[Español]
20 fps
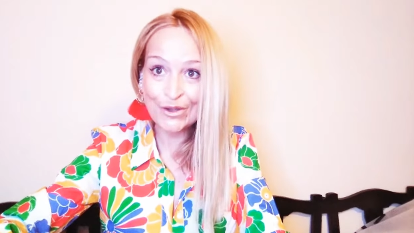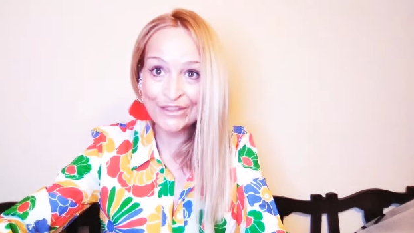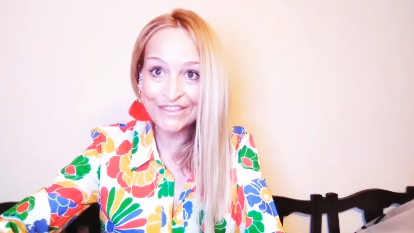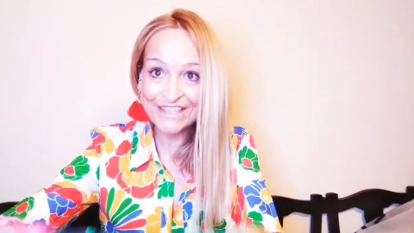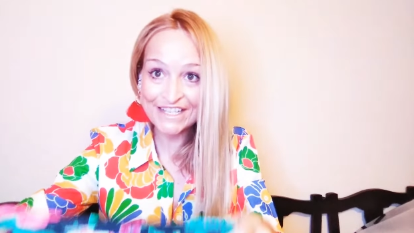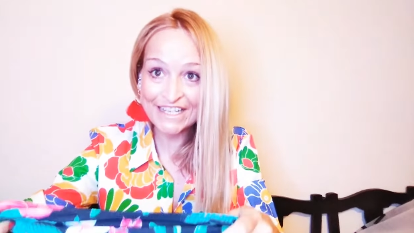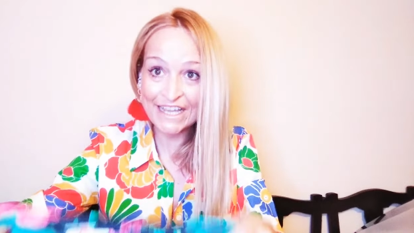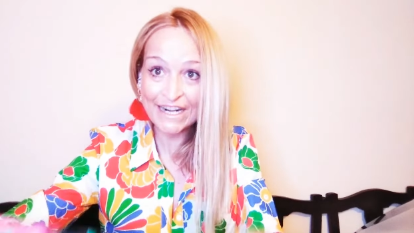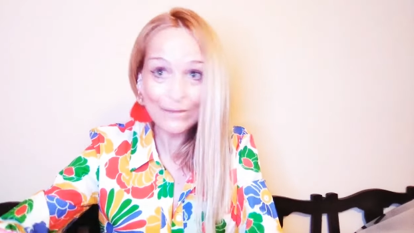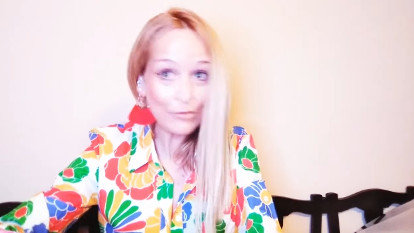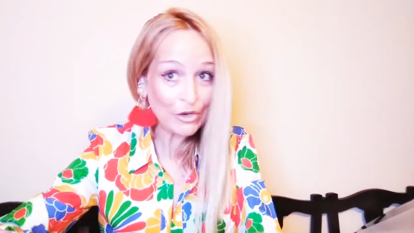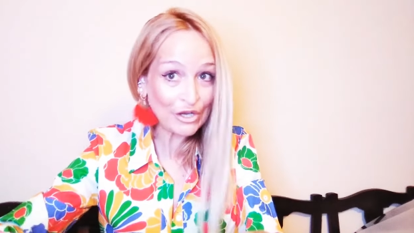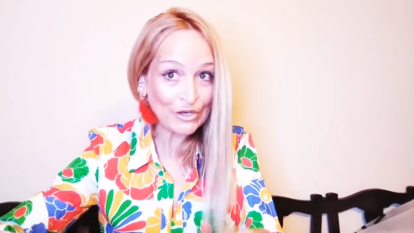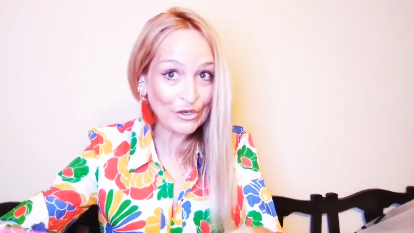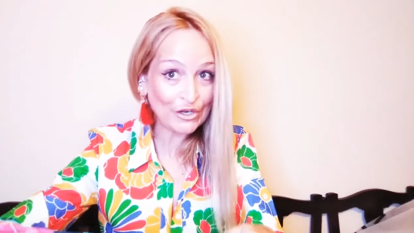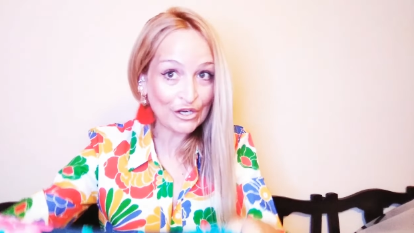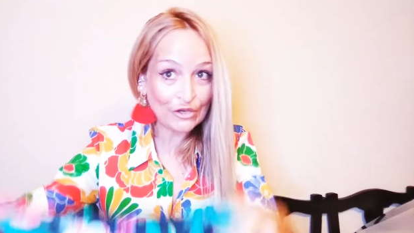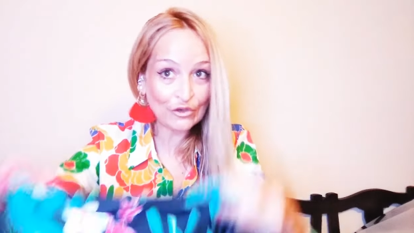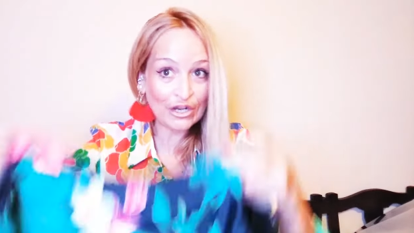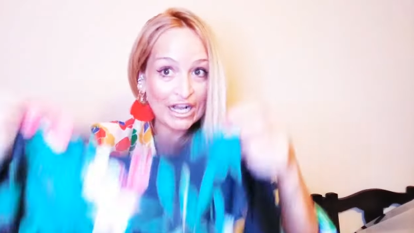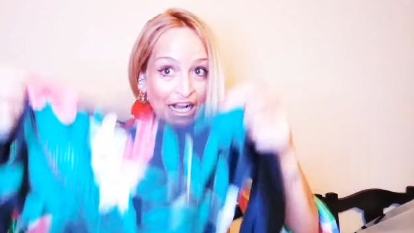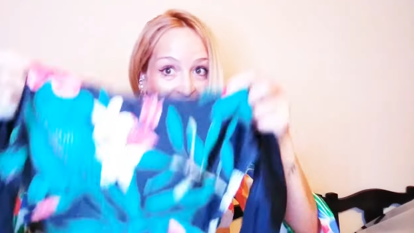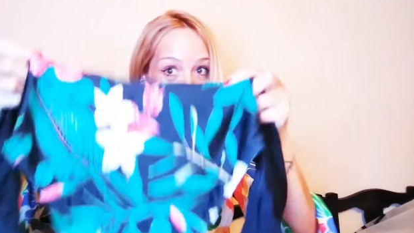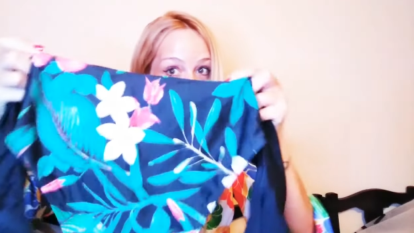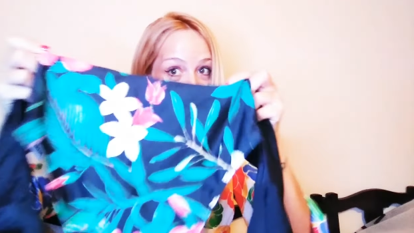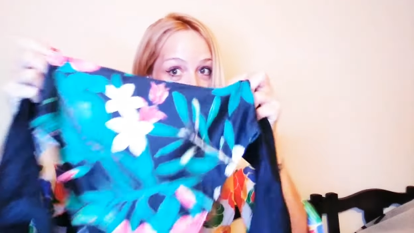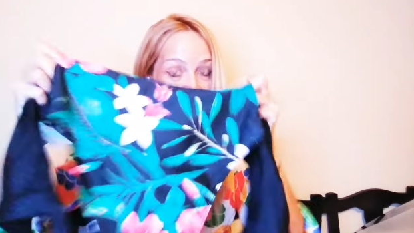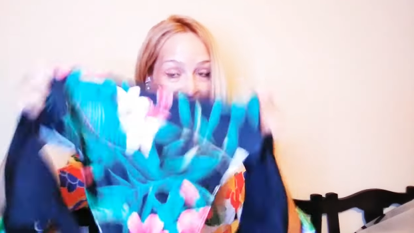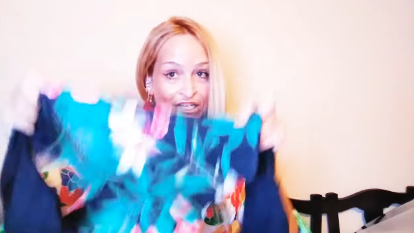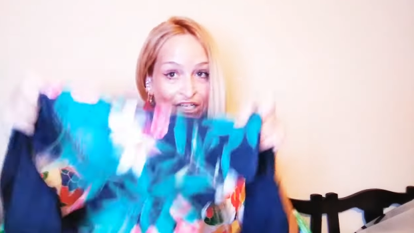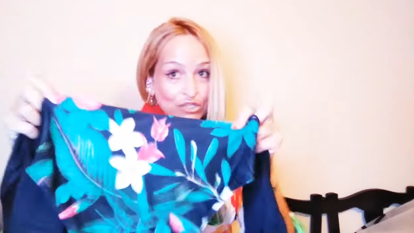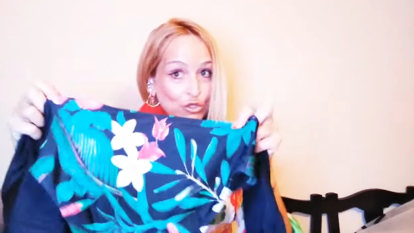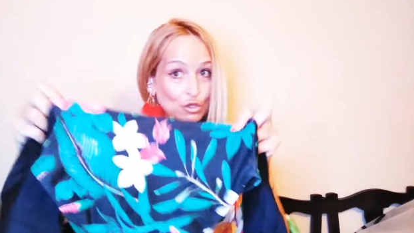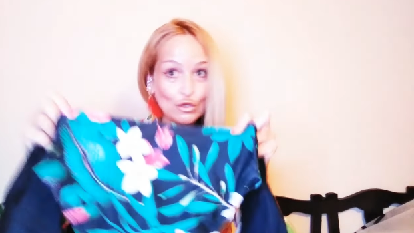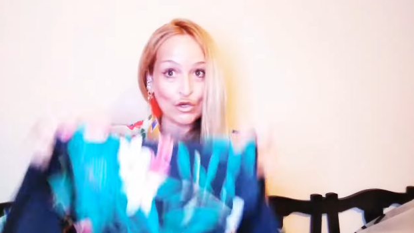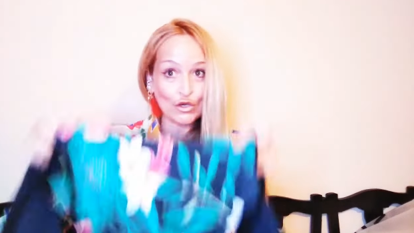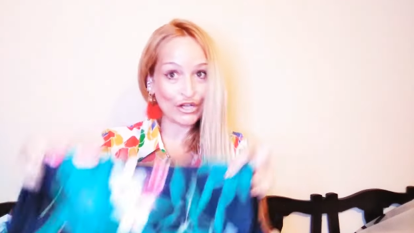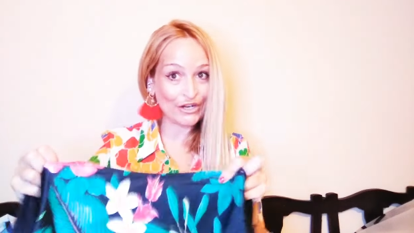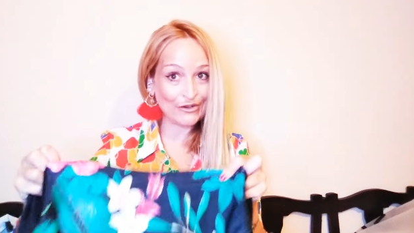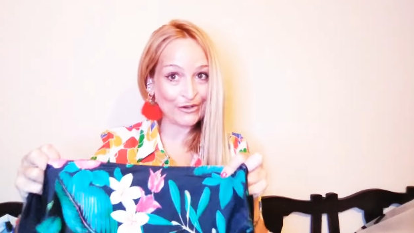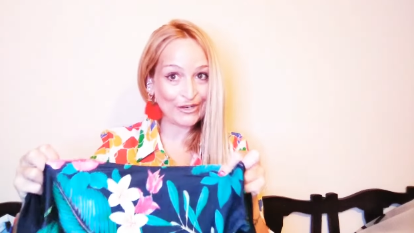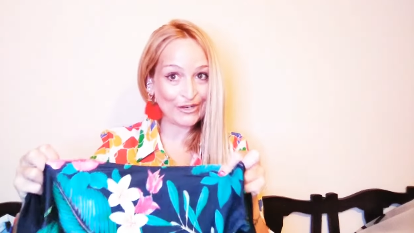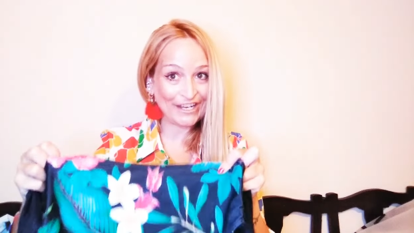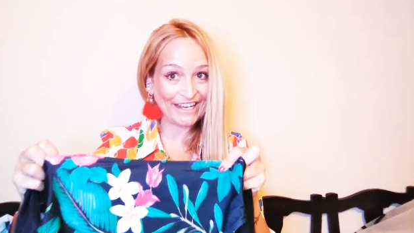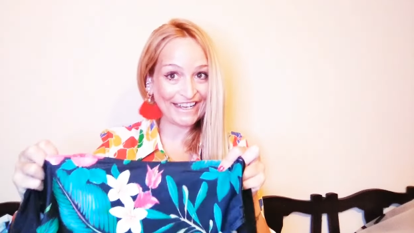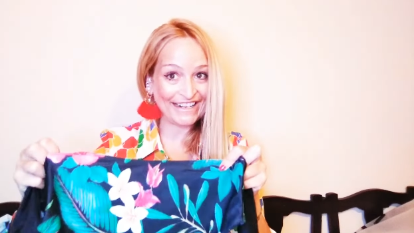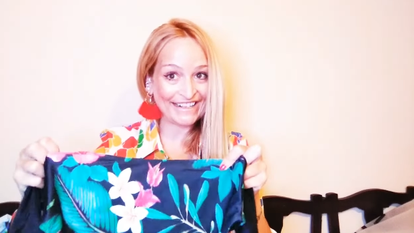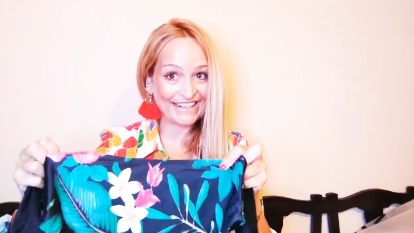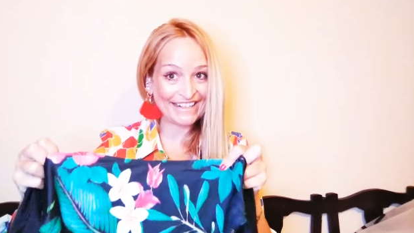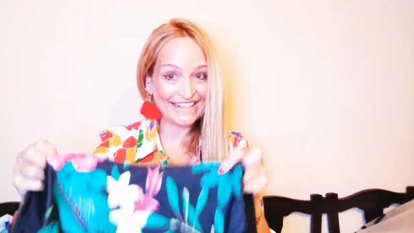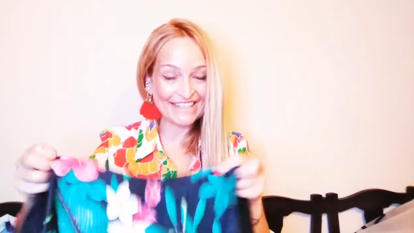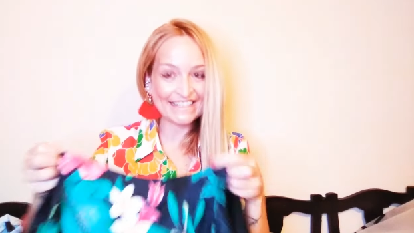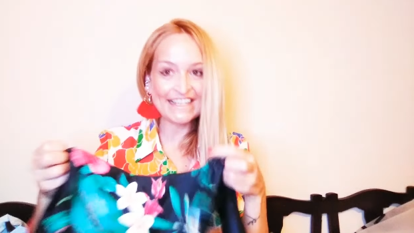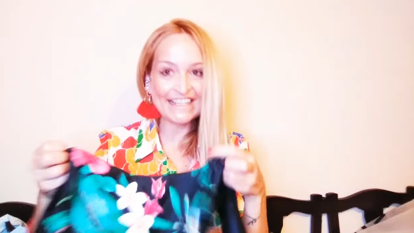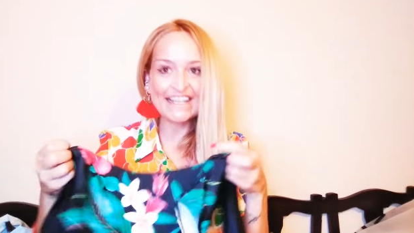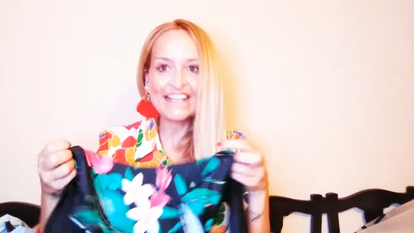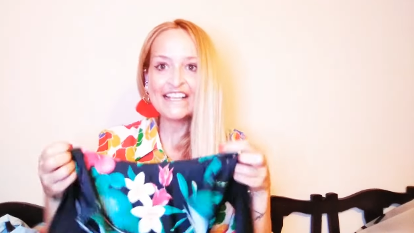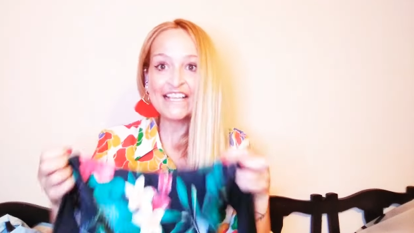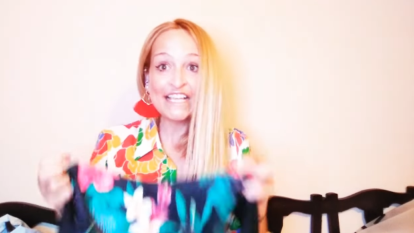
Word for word: si queremos que nos recoja carne, esto no recoge carnes,